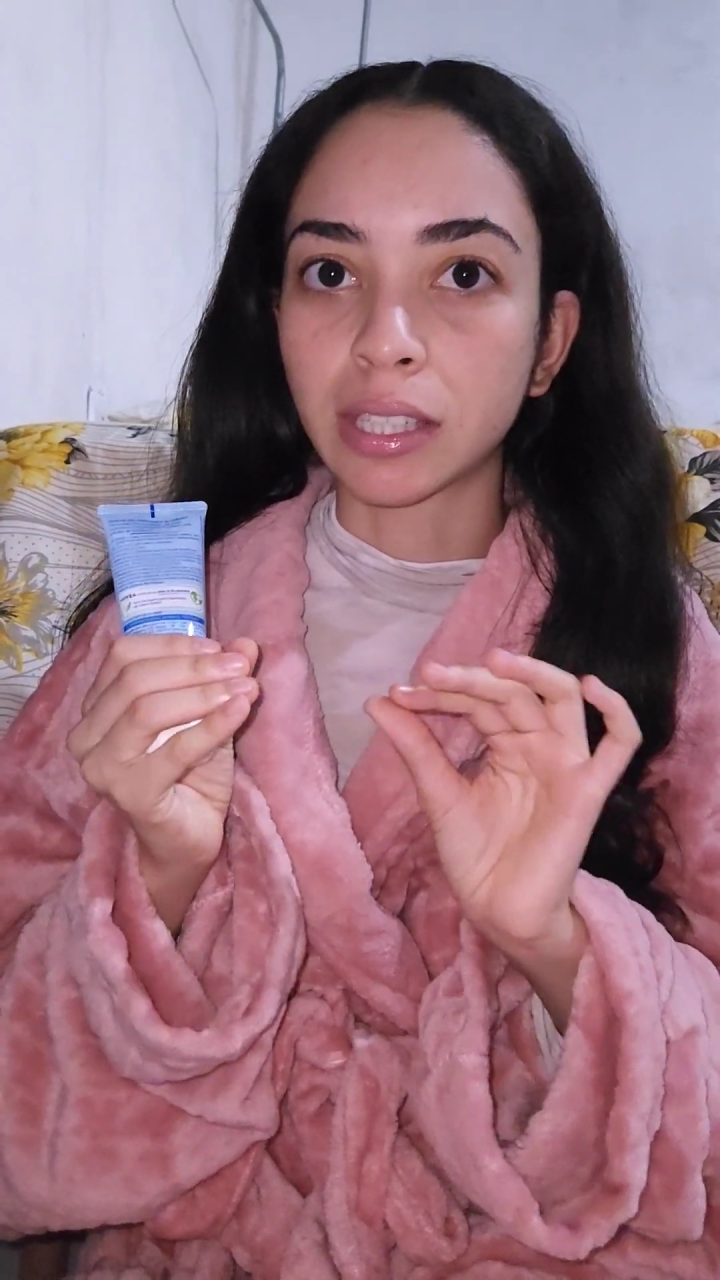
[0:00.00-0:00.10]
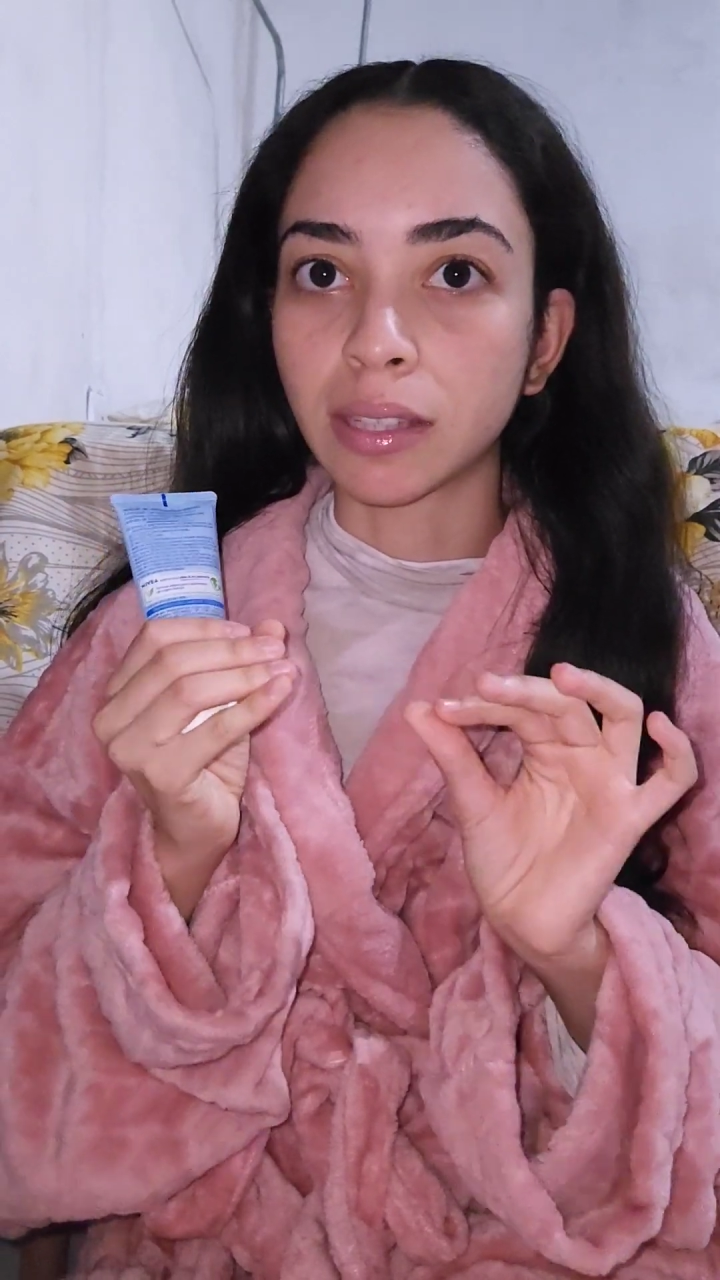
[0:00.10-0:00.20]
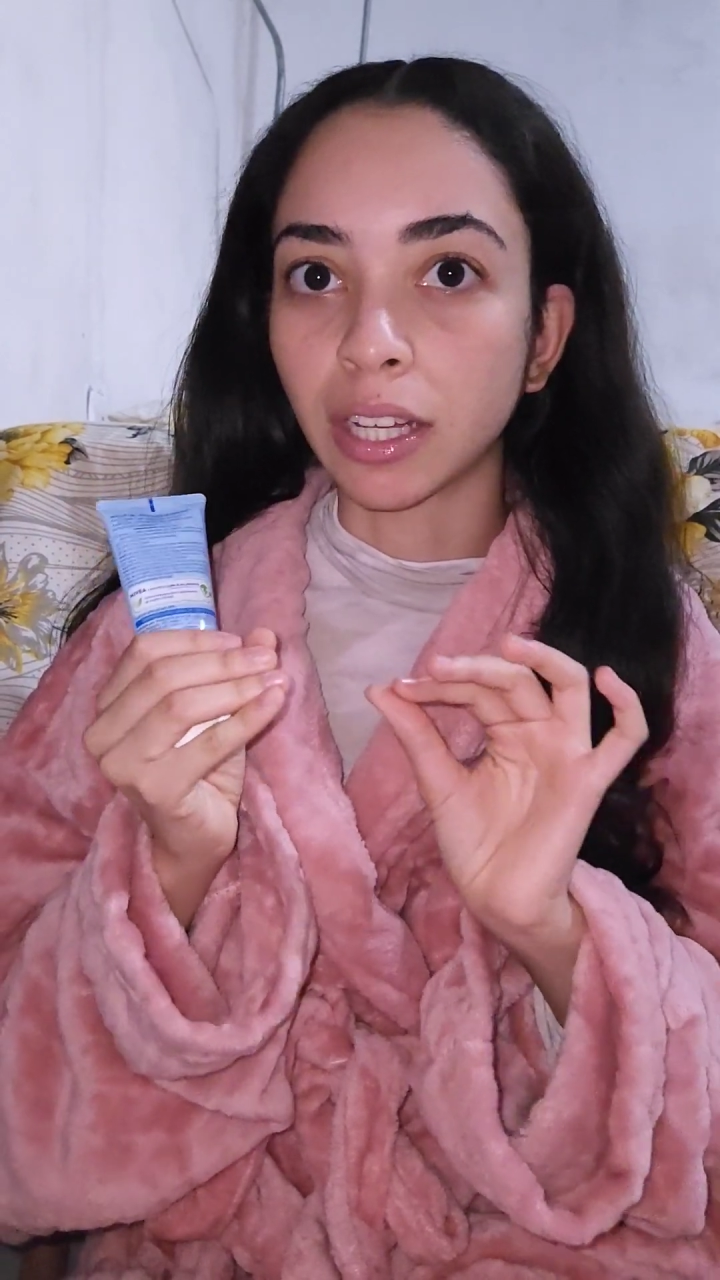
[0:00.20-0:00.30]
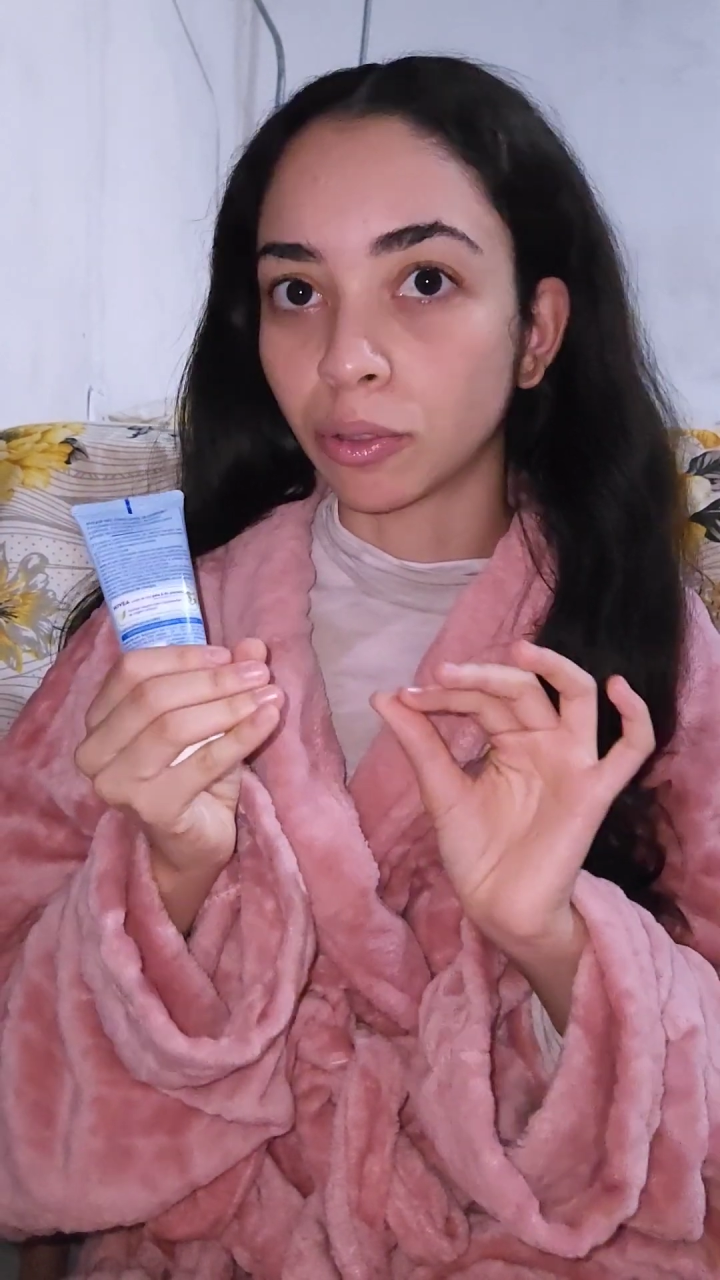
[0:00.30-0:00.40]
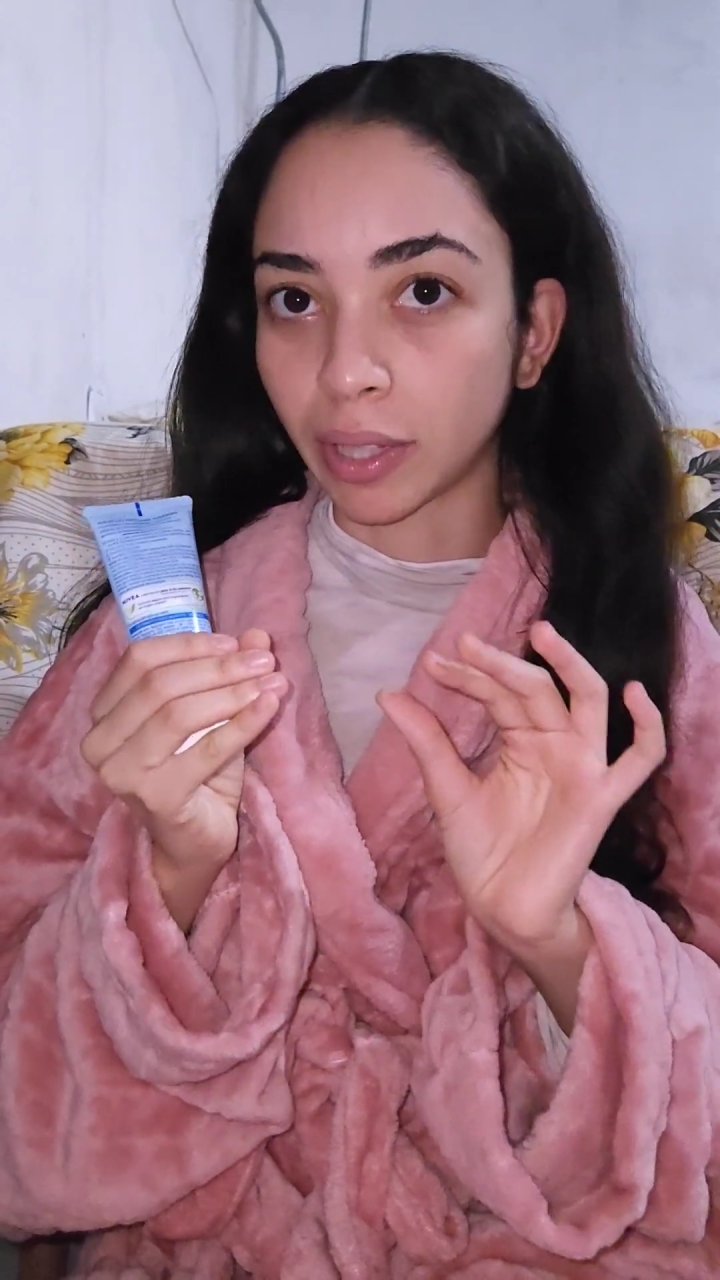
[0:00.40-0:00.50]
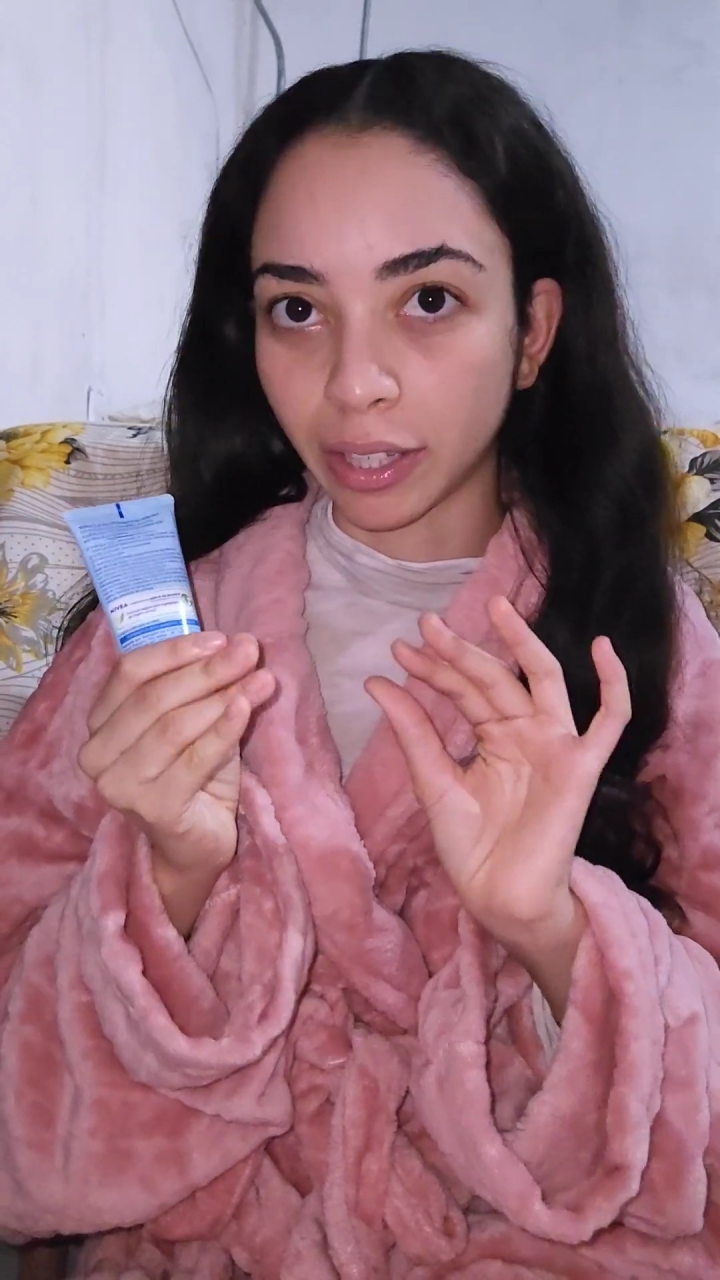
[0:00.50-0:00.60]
nano, né?